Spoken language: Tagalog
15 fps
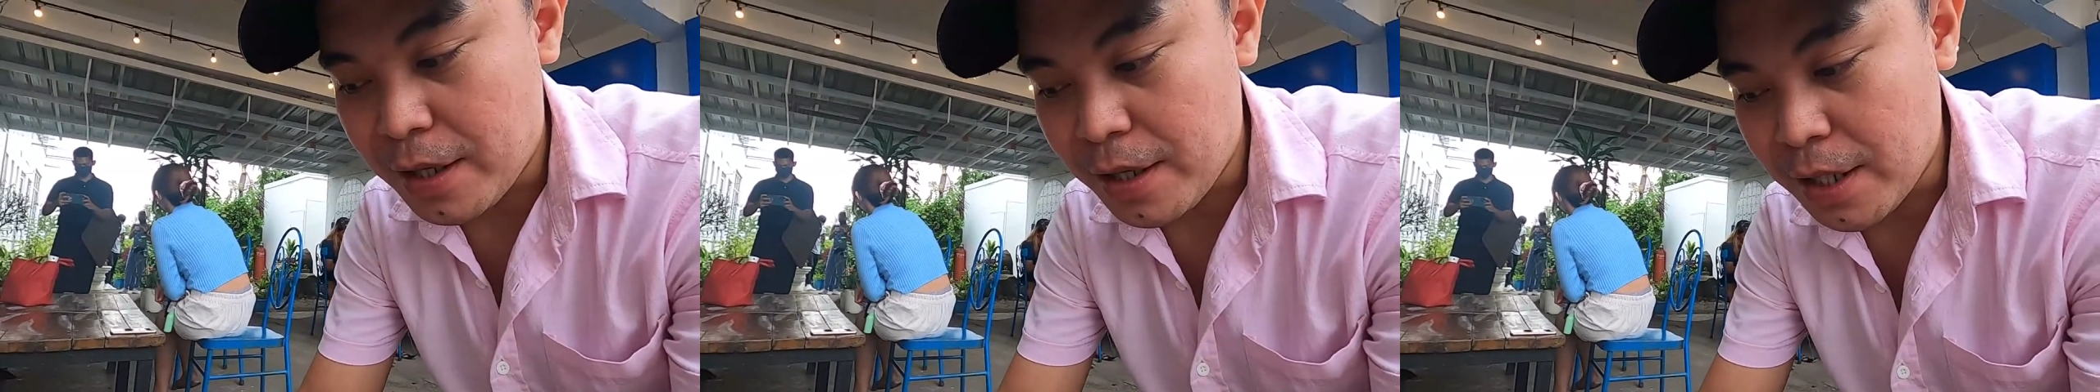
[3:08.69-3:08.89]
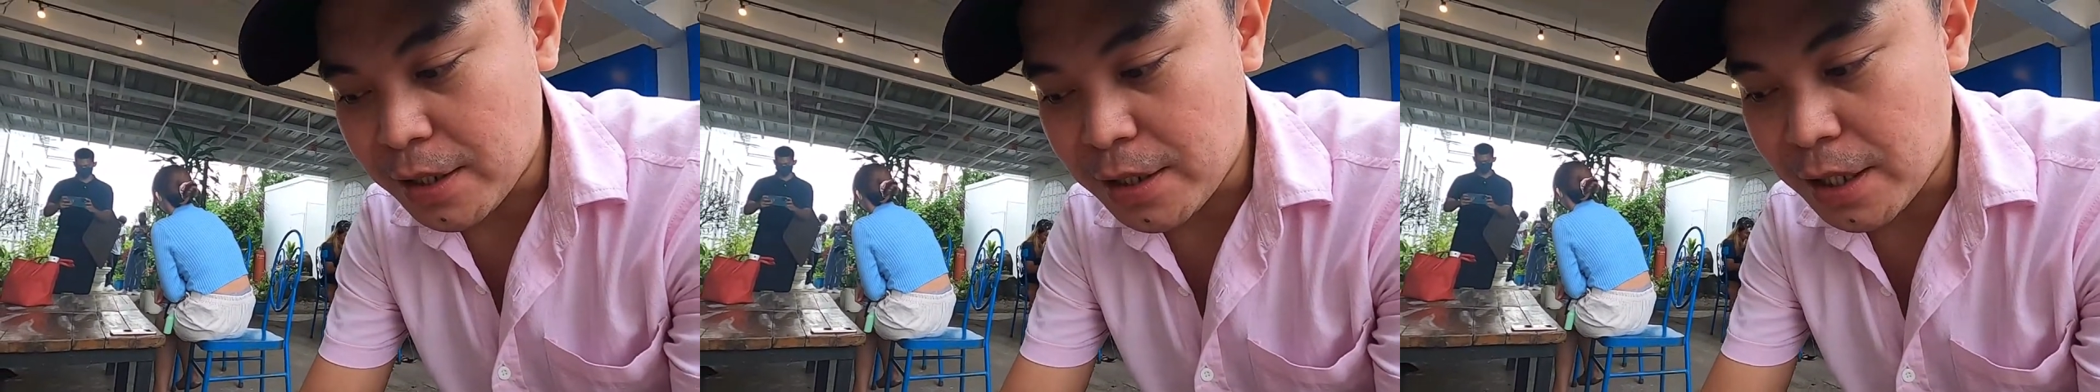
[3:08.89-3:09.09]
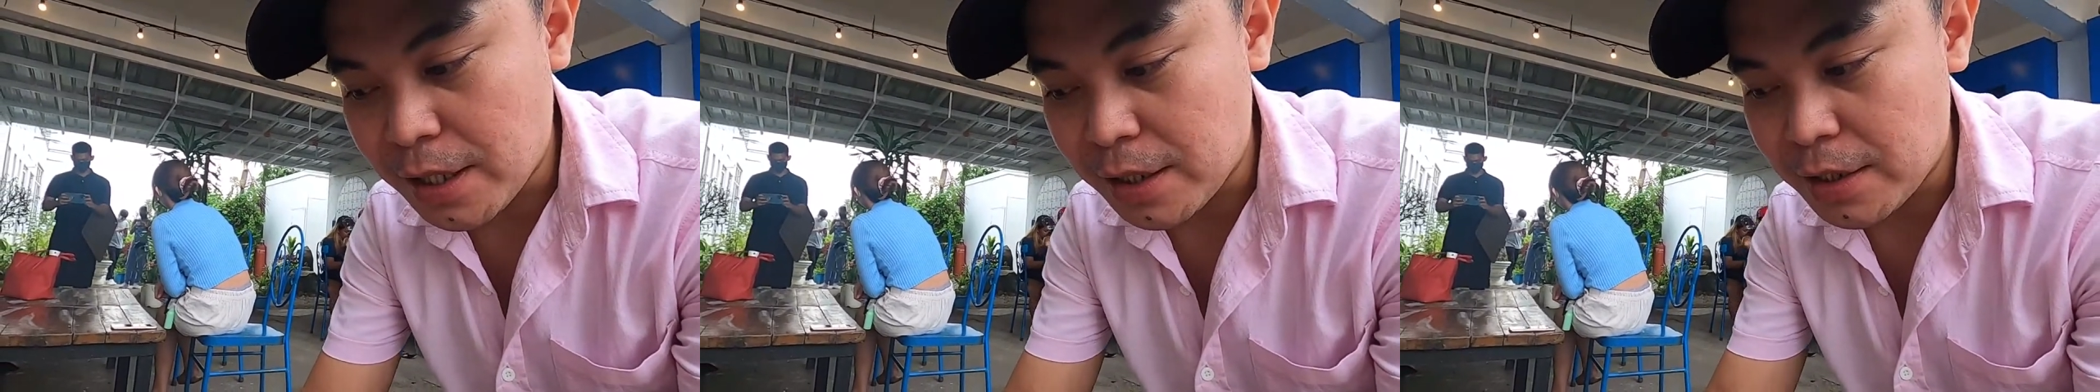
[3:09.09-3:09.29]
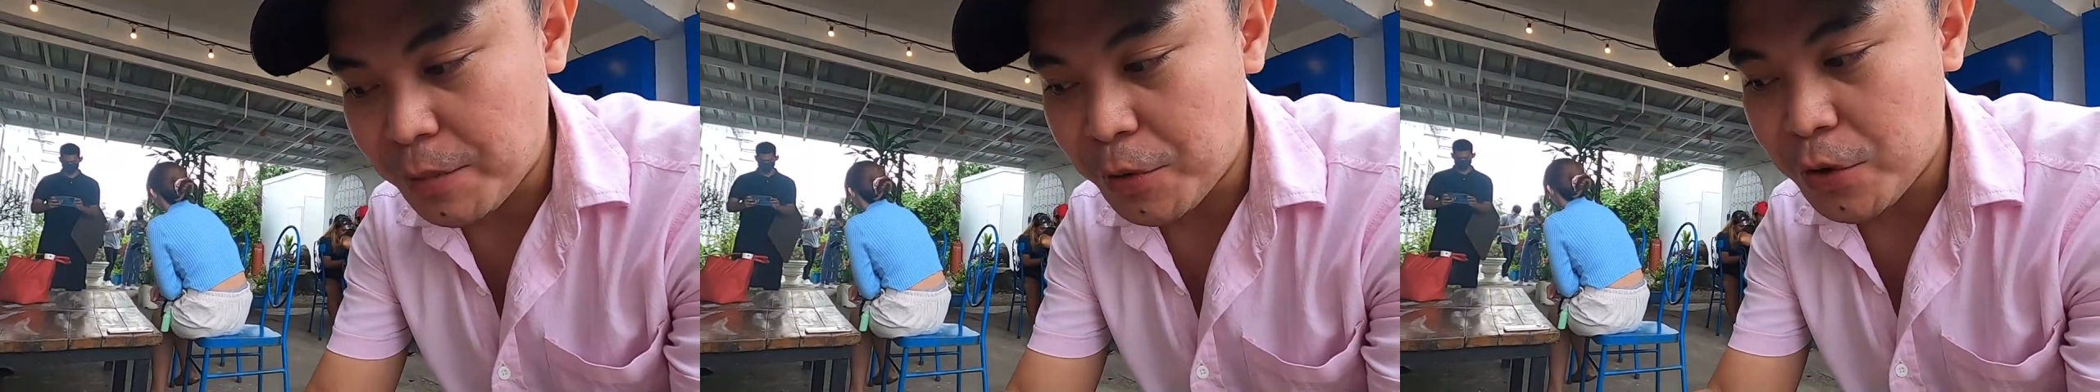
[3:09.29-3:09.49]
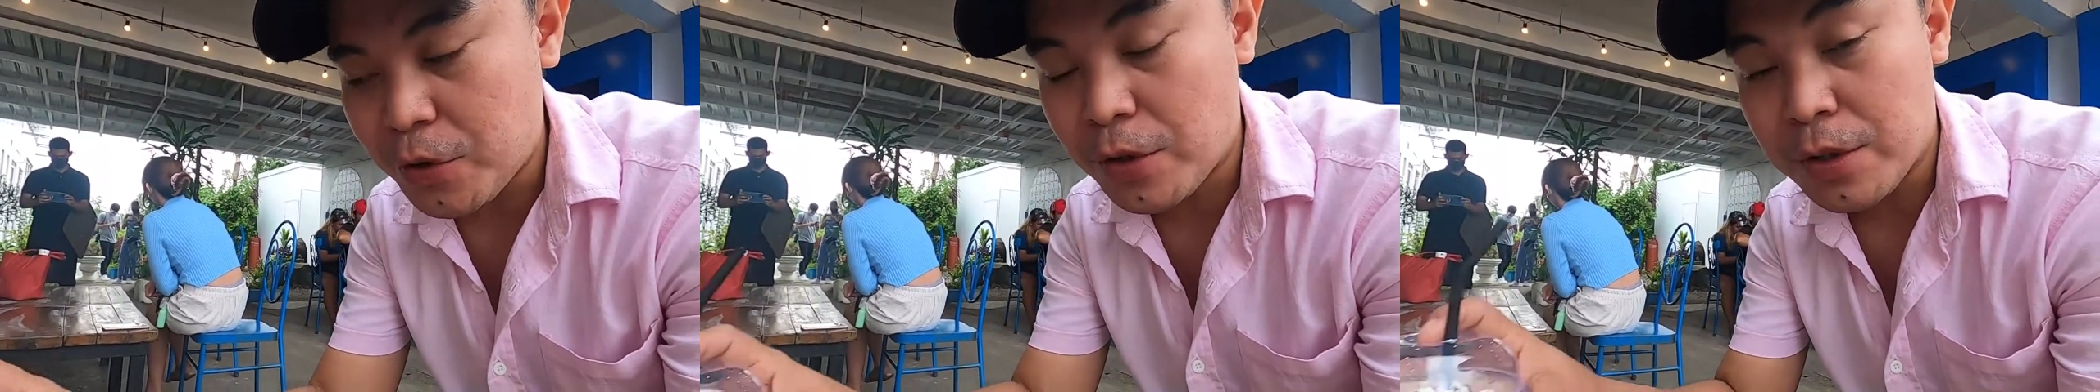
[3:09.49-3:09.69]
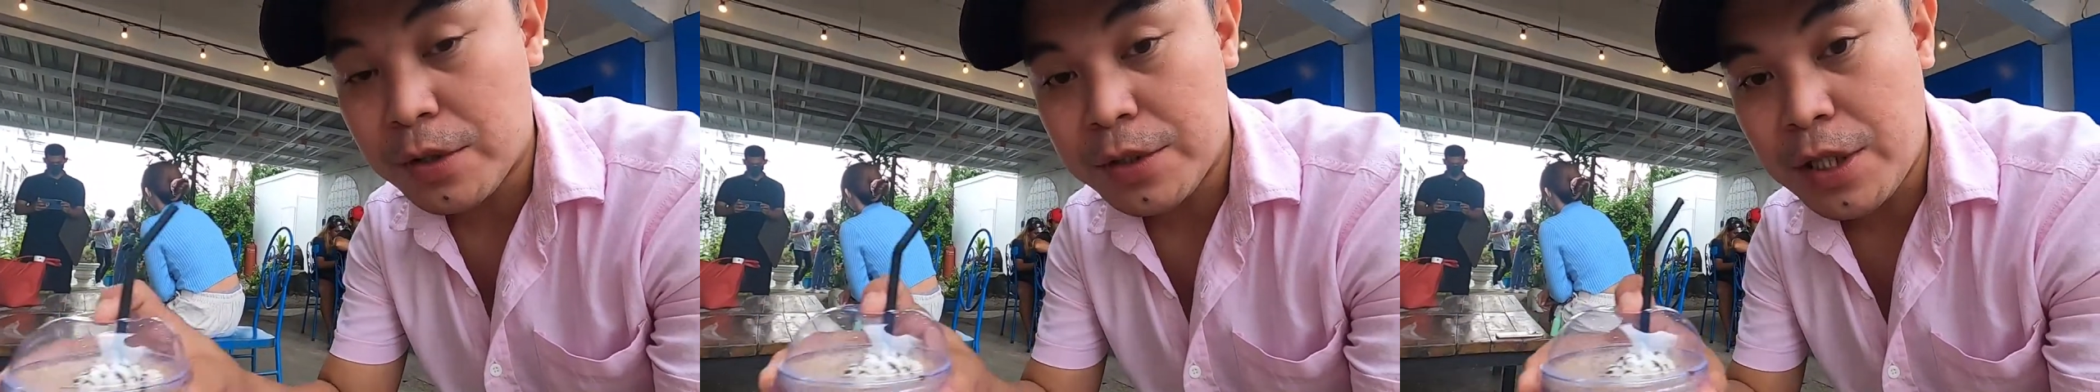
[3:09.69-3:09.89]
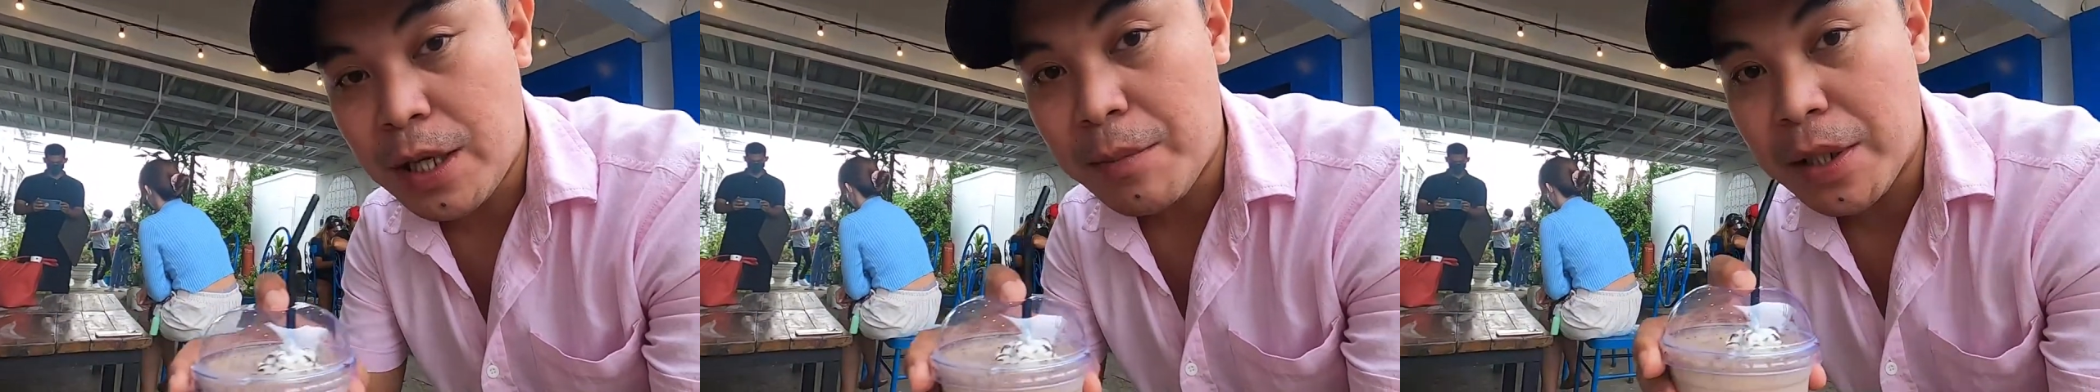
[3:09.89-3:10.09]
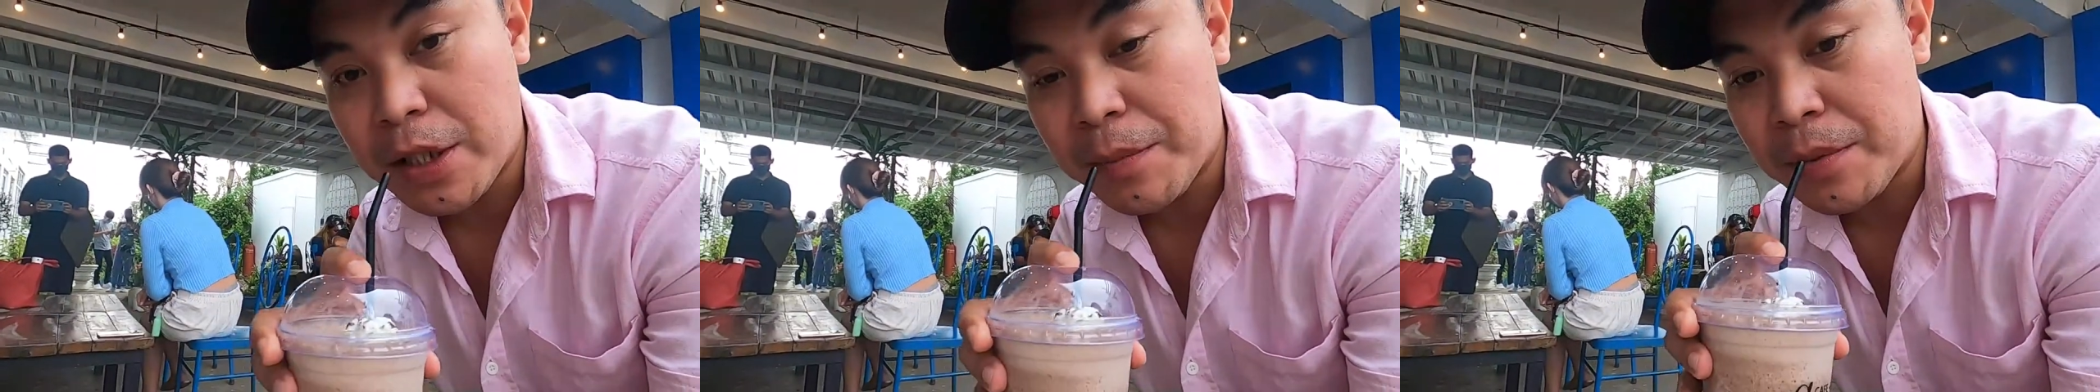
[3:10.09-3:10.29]
lasang lasa mo yung
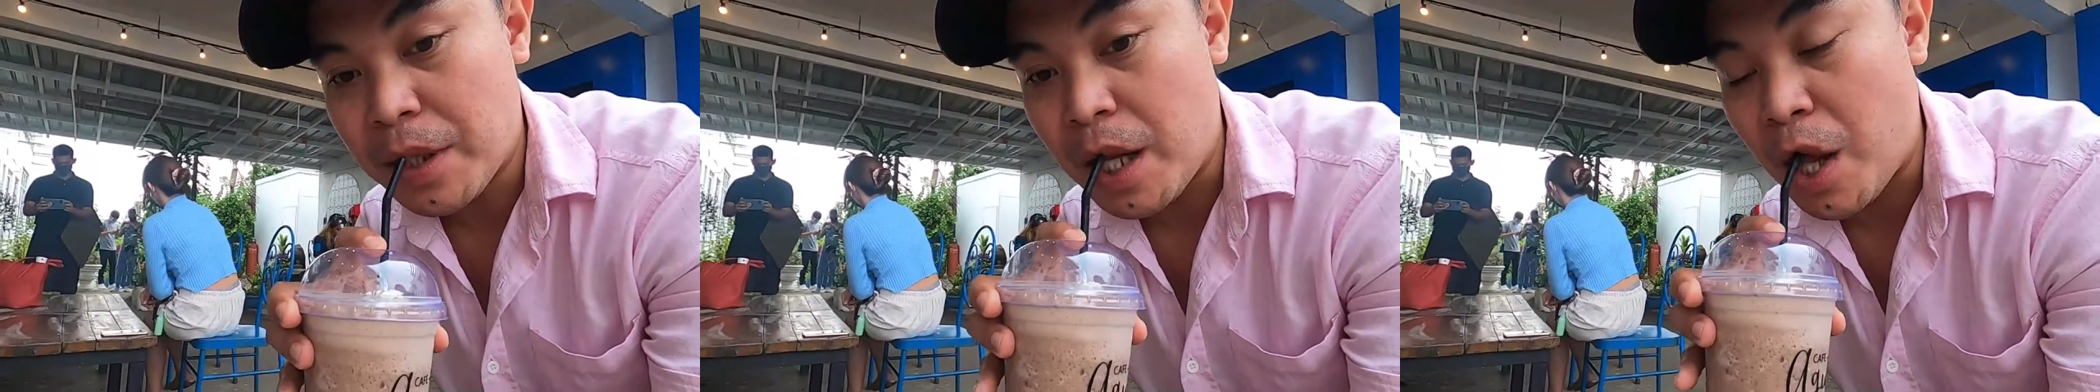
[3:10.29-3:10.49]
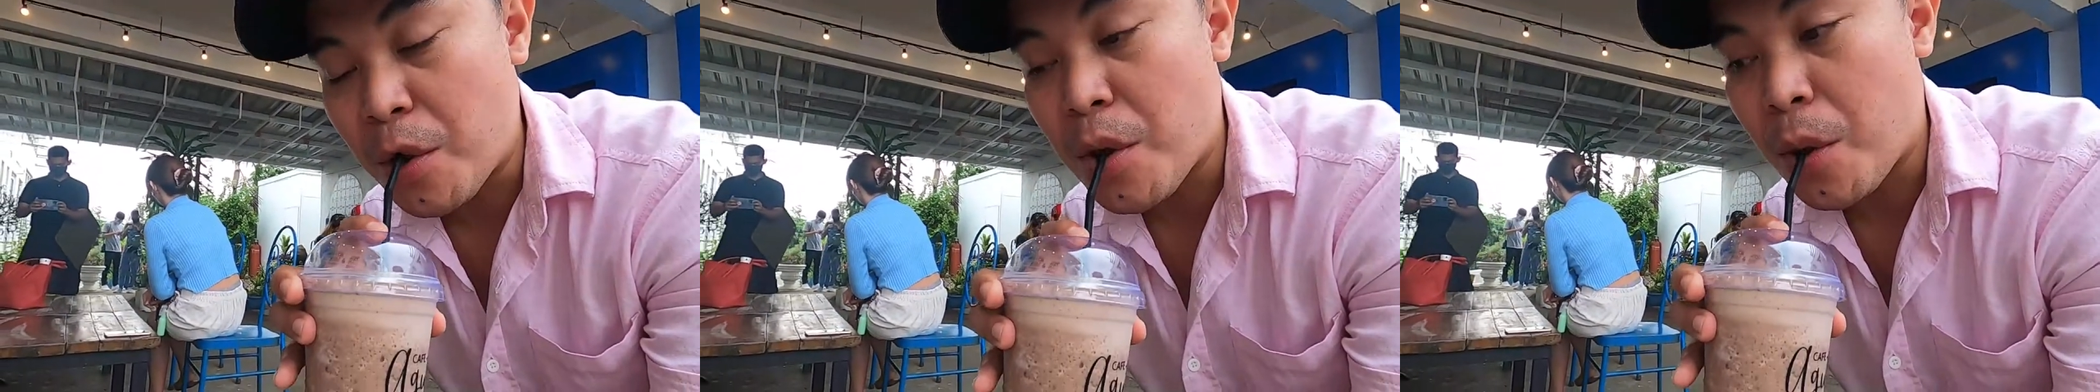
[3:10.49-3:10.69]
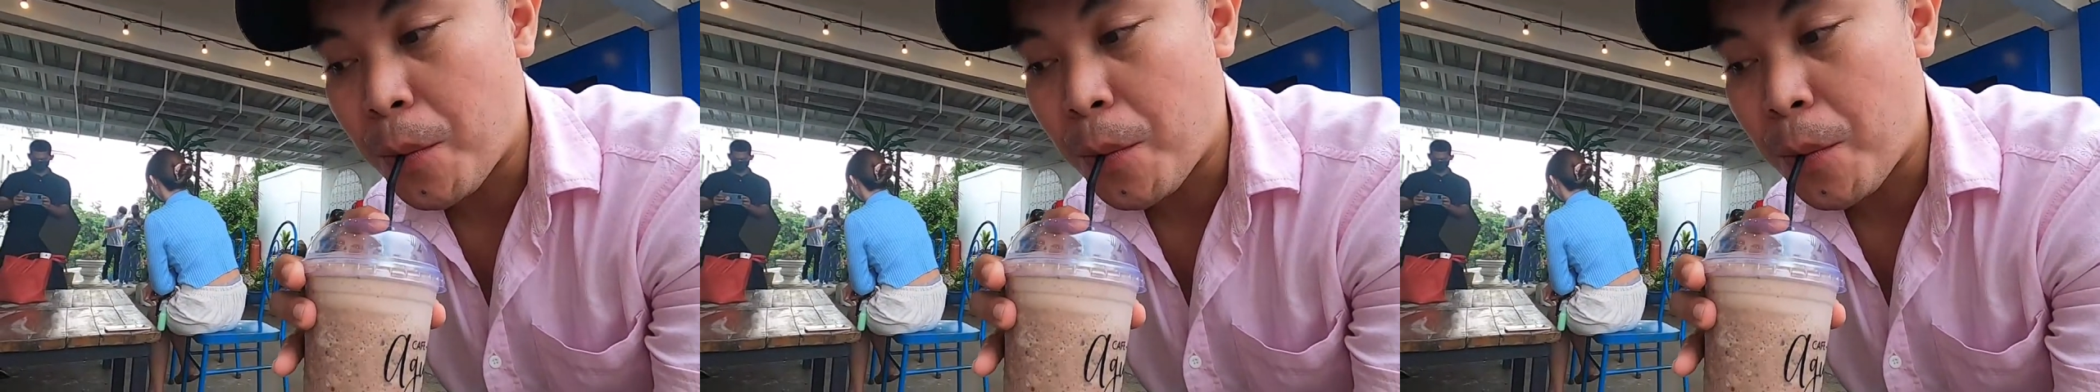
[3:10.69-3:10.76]
Java chips nila